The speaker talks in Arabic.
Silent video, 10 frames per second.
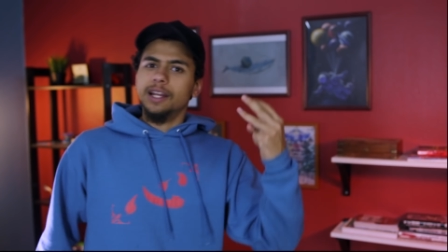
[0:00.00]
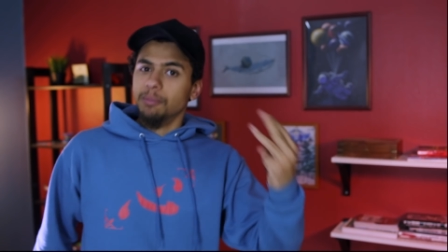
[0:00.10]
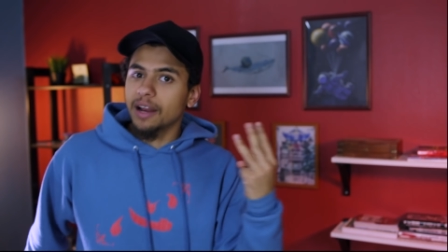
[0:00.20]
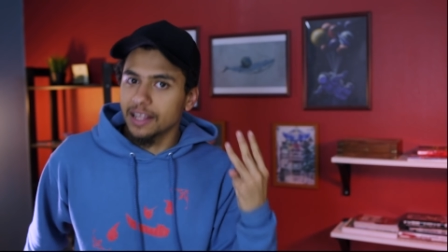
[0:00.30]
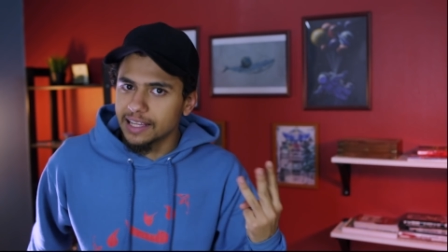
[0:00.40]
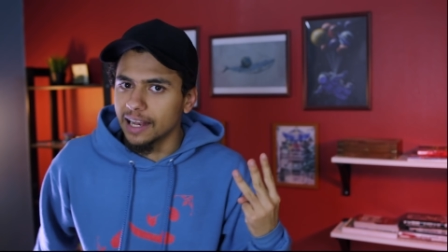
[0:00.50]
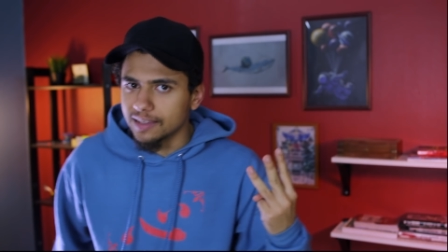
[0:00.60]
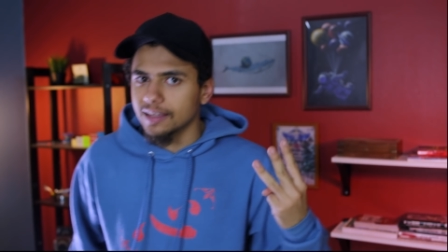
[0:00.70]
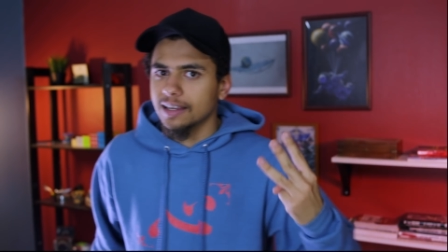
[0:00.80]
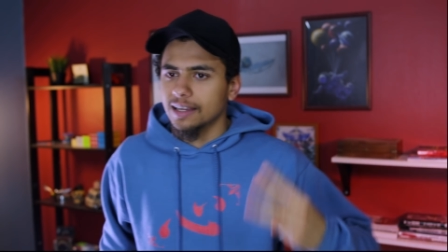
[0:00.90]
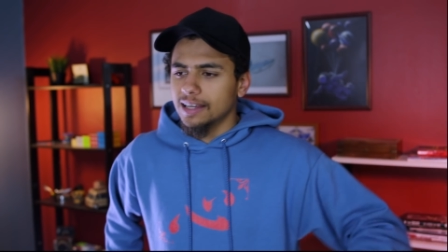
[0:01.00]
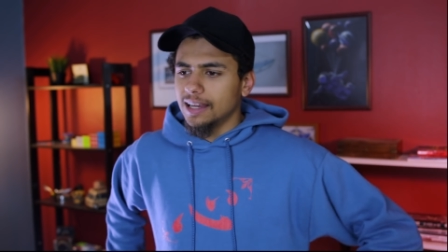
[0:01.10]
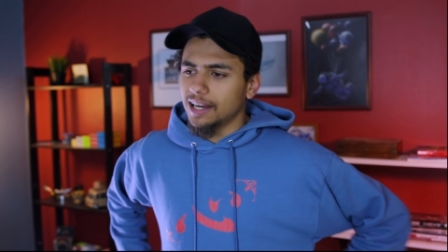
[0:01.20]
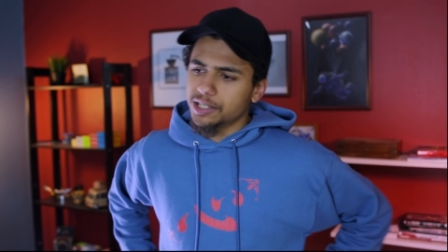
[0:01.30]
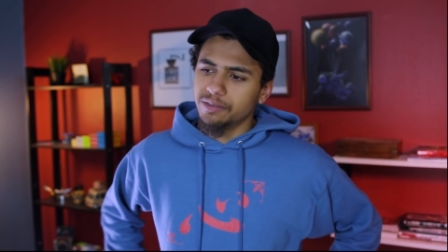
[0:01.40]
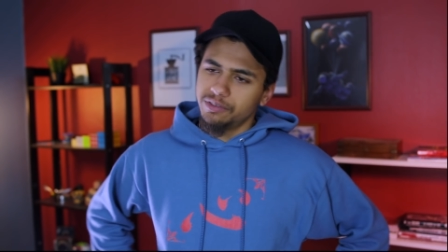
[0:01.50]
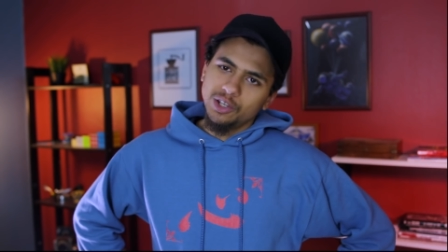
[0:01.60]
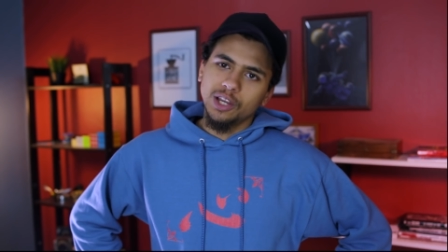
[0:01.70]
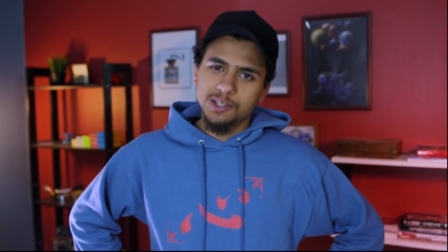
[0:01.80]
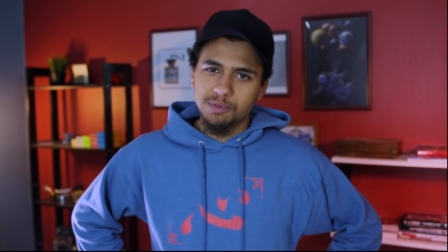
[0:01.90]
للمره الثالثه عشان
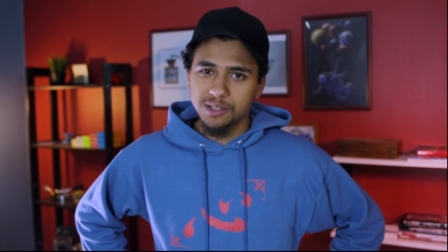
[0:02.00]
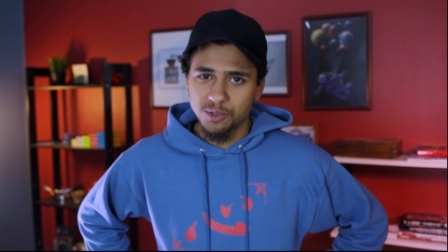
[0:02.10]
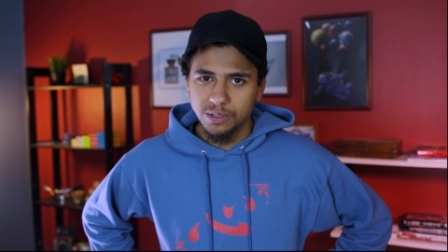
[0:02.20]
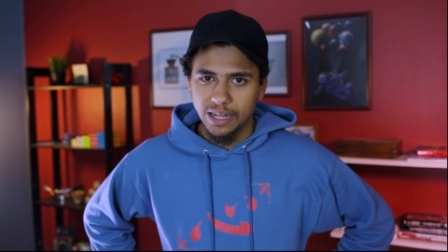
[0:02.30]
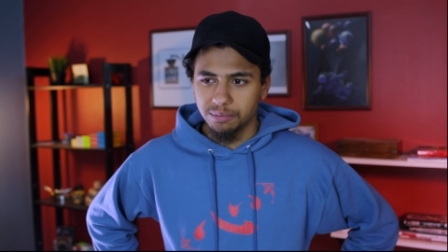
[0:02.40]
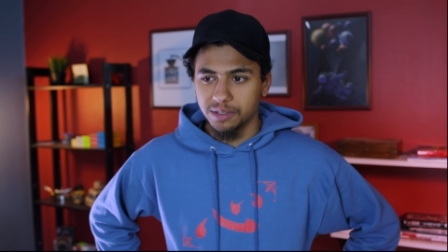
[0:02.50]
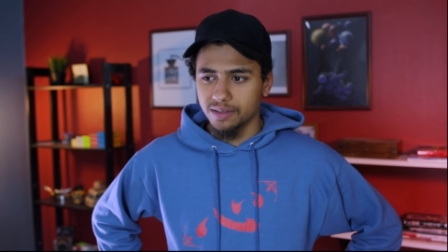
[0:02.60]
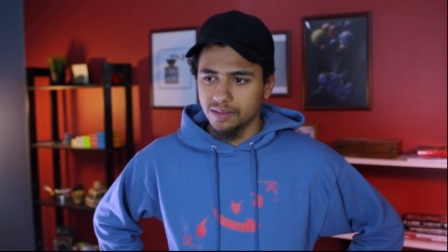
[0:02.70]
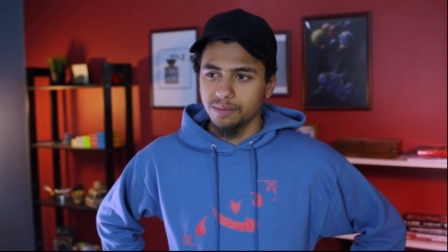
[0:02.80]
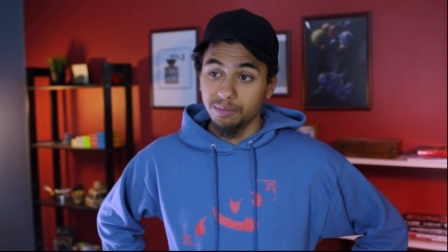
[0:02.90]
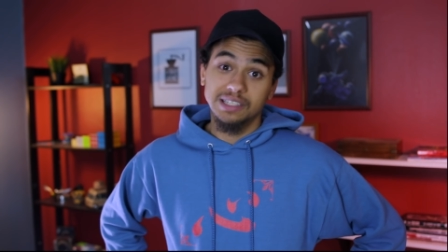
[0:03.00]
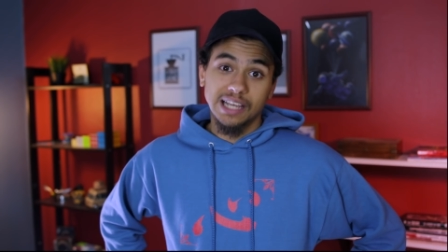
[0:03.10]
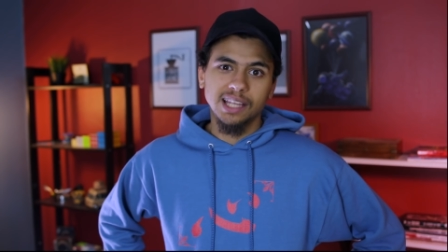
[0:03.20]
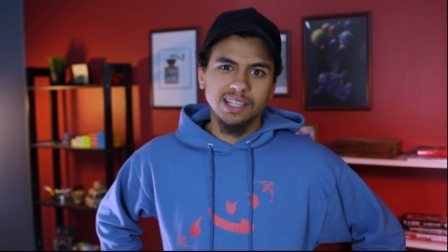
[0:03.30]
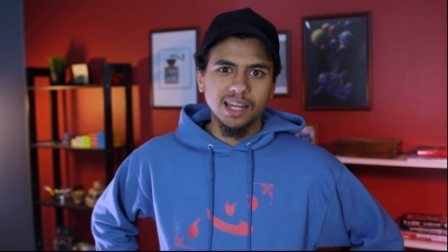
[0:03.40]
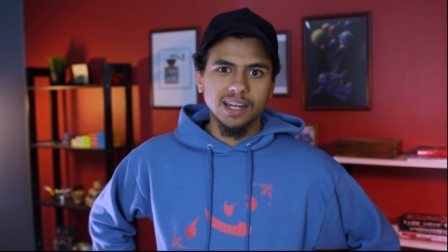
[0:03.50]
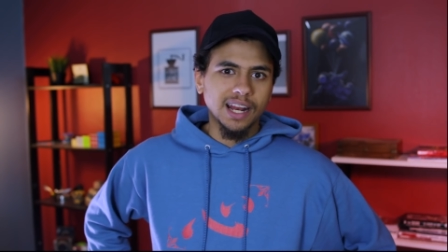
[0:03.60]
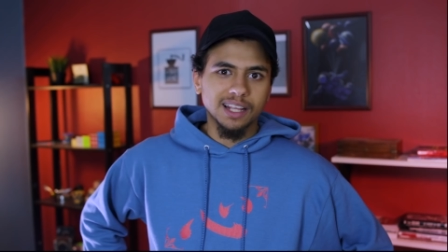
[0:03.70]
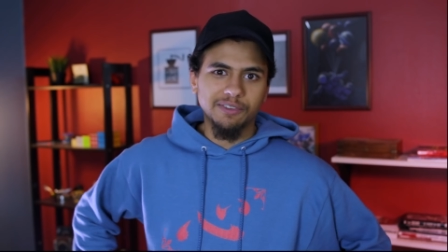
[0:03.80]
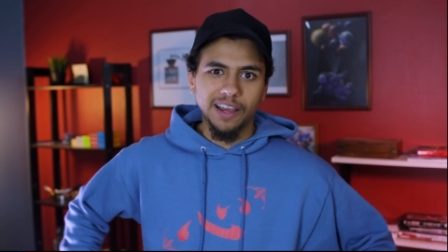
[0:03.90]
فيديوهات سبيس تون يعني بت بتساعدني ان
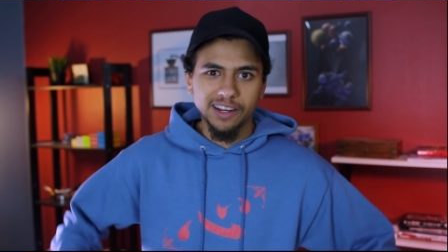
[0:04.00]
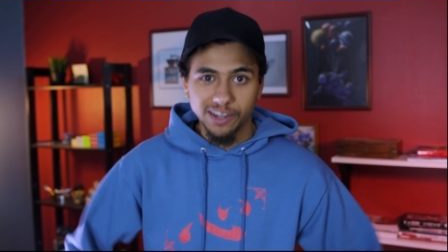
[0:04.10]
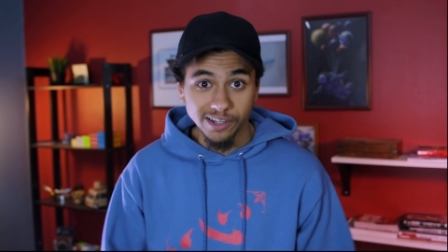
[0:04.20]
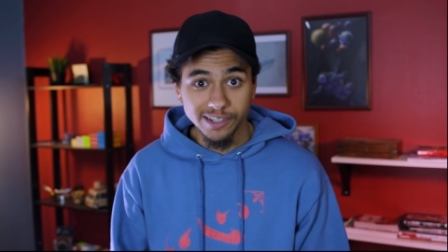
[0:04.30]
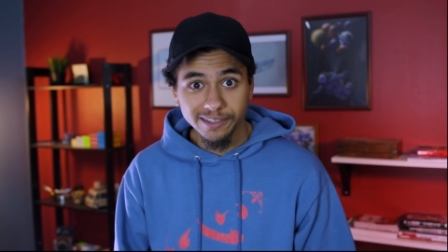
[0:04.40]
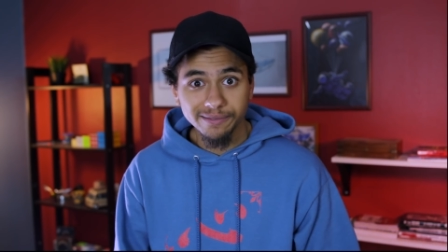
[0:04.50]
انا ادفع الايجار